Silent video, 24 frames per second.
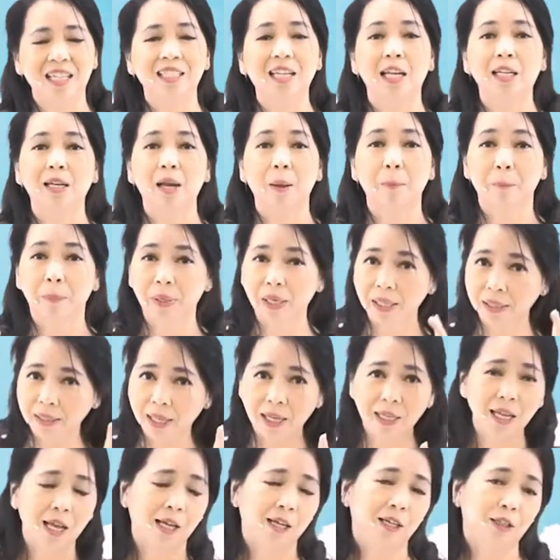Dan
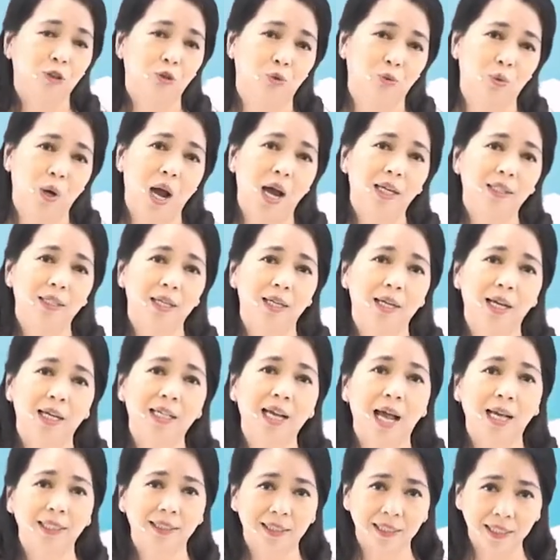perintah yang kedua adalah
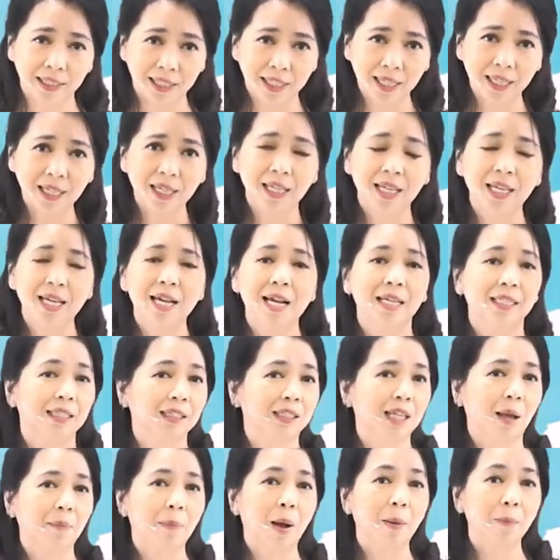kasihi
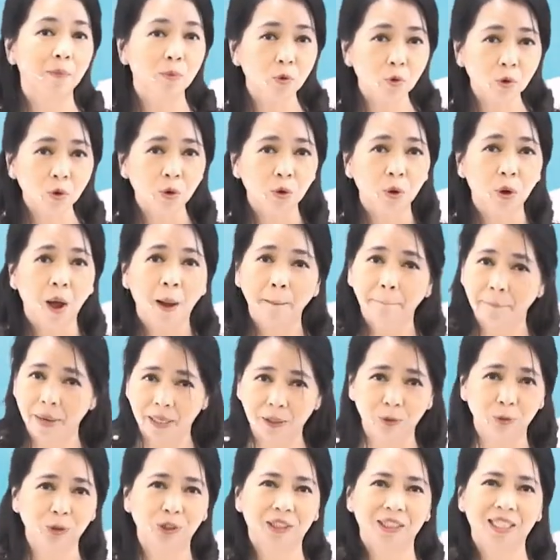sesamamu
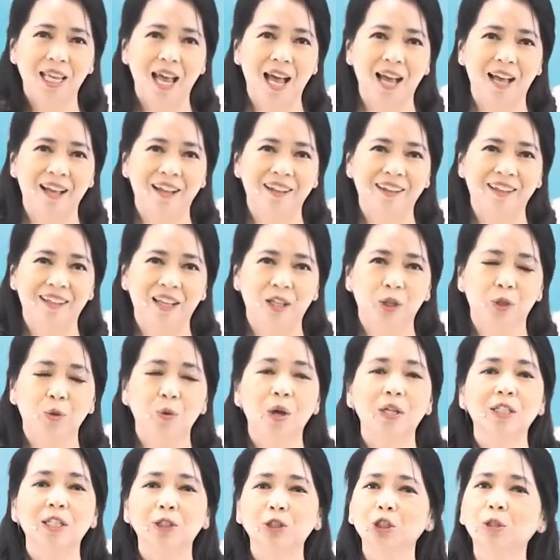manusia.
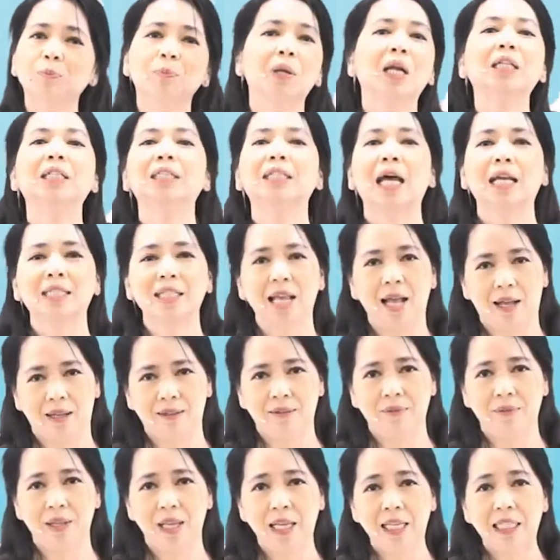Tuhan Yesus pernah ditanya,
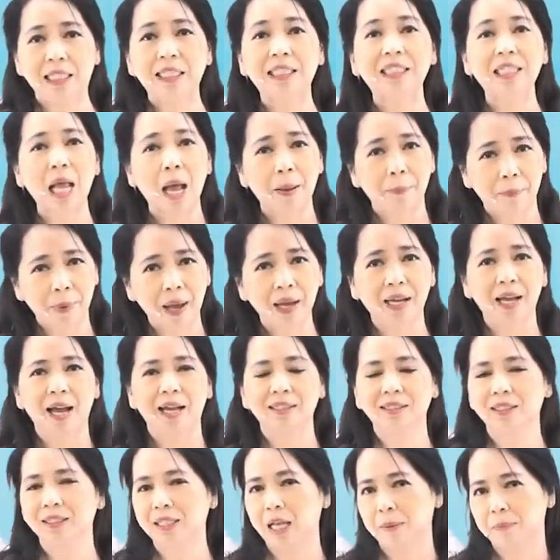
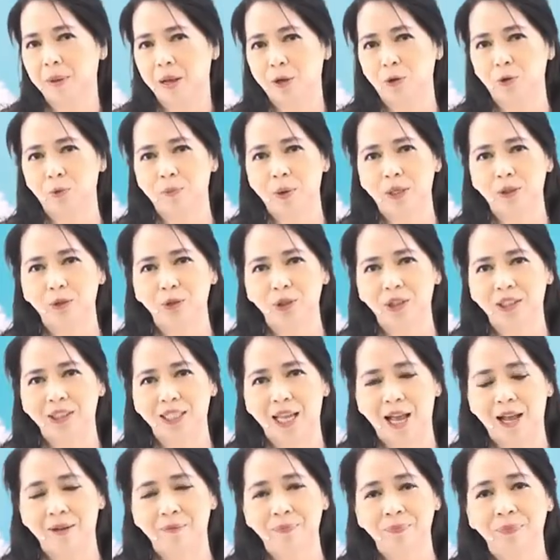siapakah sesamaku
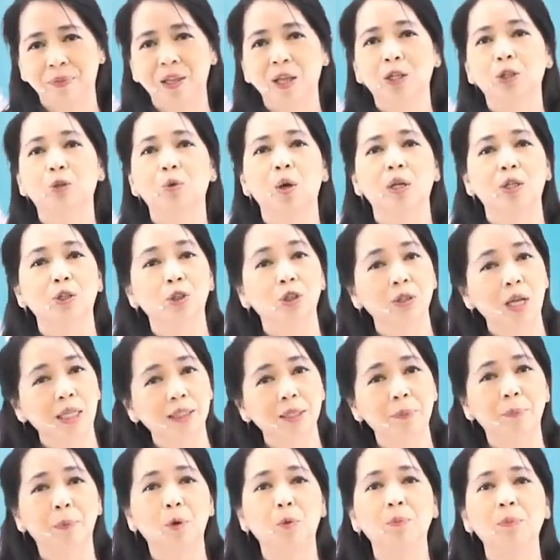manusia? Tuhan Yesus
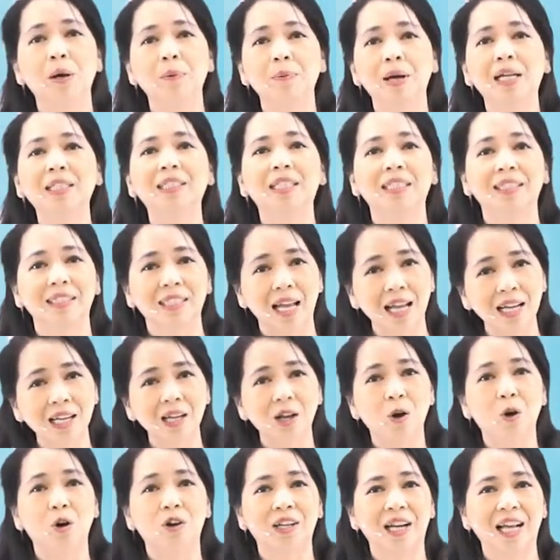kasih perumpamaan tentang
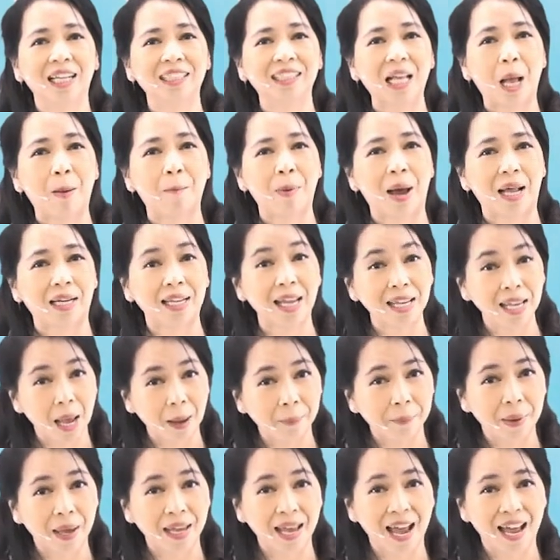orang Samaria
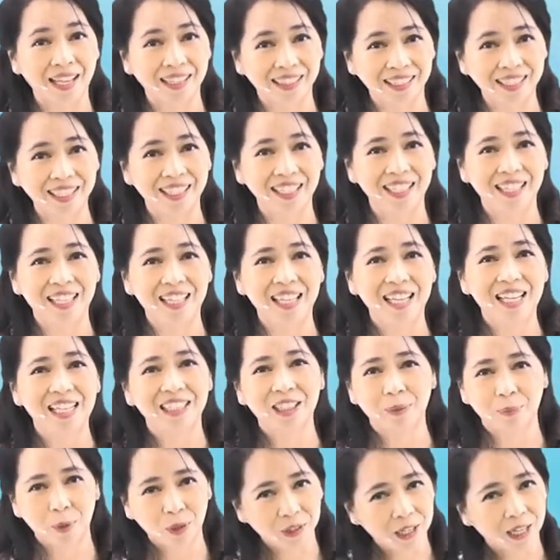yang baik hati.
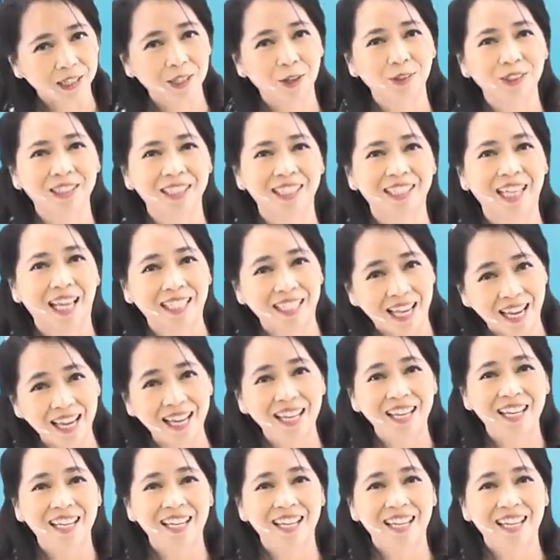Semua sudah tahu ceritanya?